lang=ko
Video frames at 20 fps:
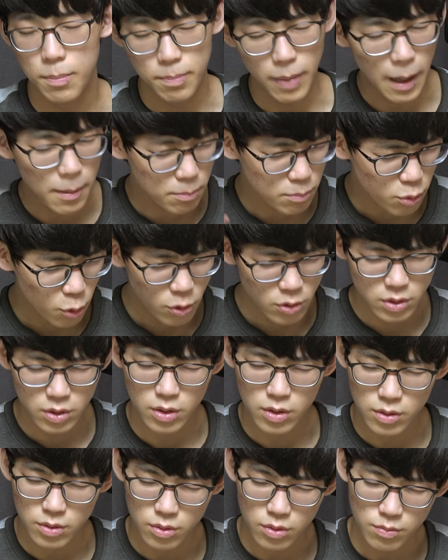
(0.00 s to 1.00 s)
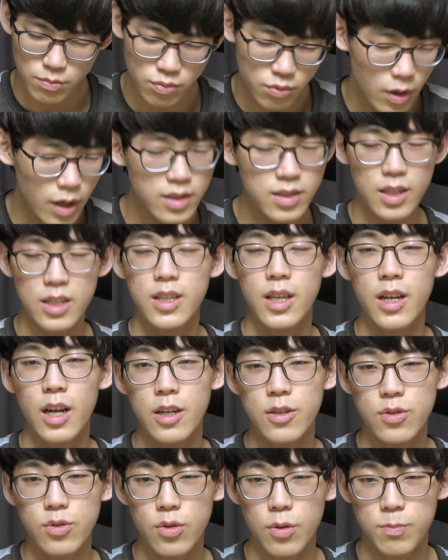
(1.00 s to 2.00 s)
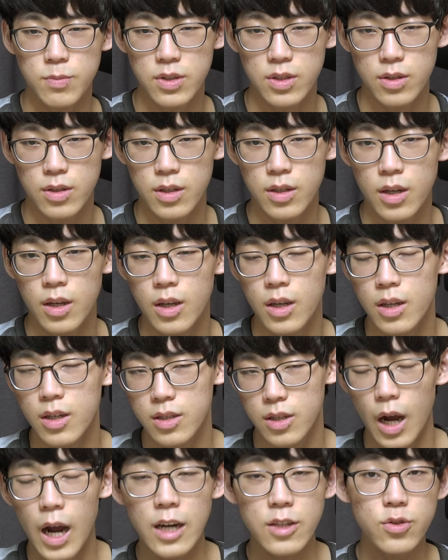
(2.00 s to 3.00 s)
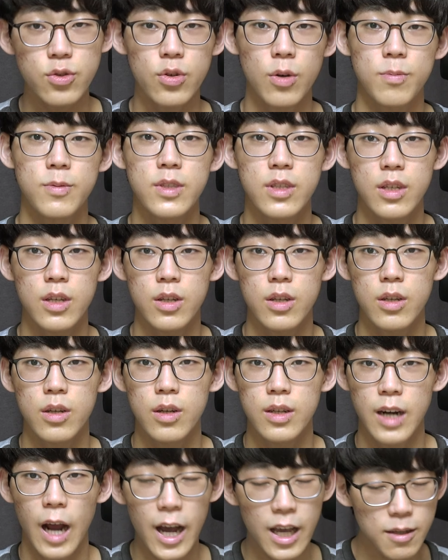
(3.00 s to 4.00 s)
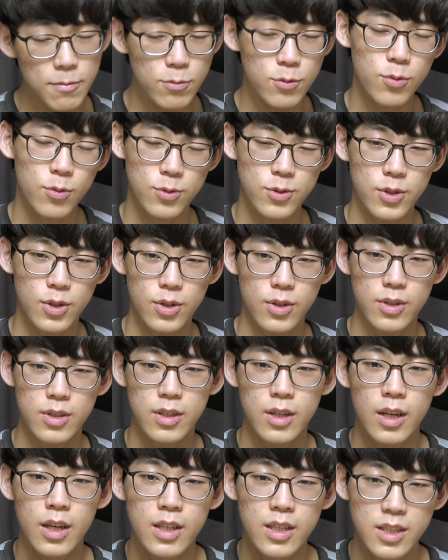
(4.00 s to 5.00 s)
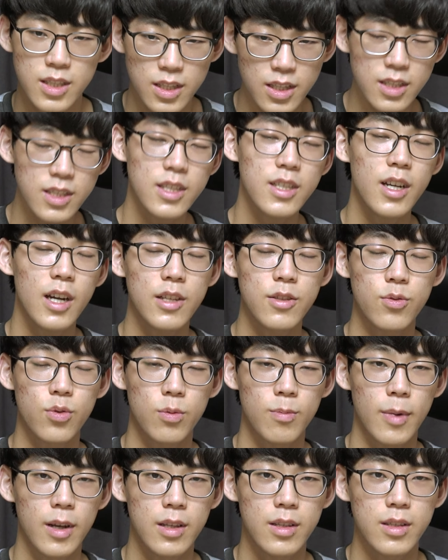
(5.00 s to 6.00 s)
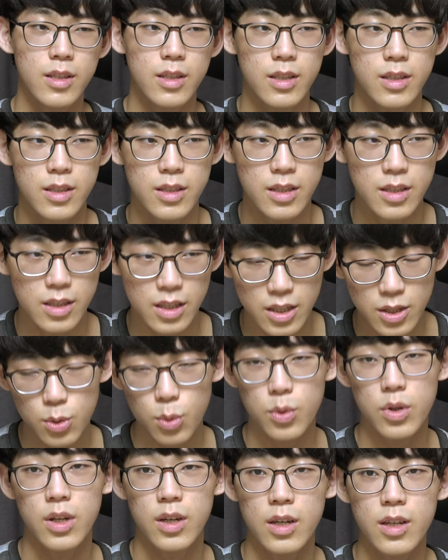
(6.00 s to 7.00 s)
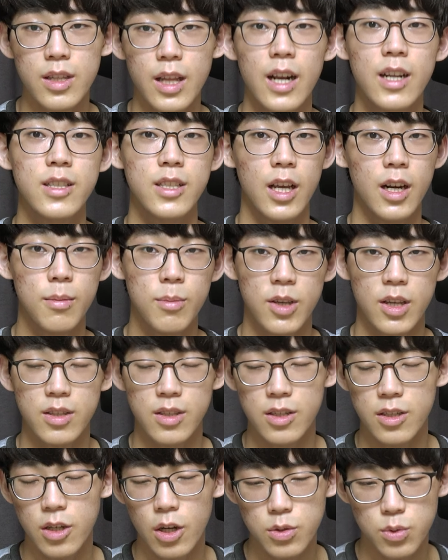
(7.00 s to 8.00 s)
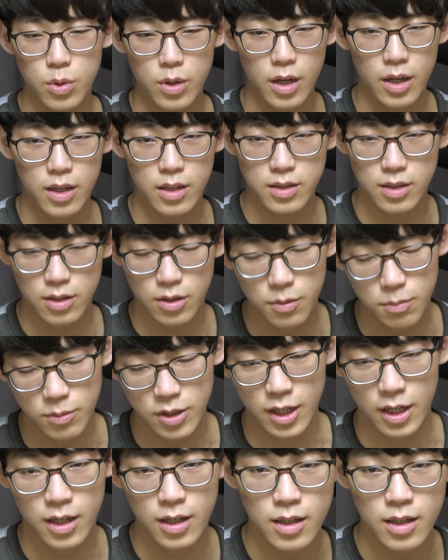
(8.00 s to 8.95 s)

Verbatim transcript: 반복적으로 무한 재생할 수 없이 그냥 할 수 없이 라이브로서 실시간으로만 그들은 이 소리를 다른 사람에게 들려줘야 했을 겁니다.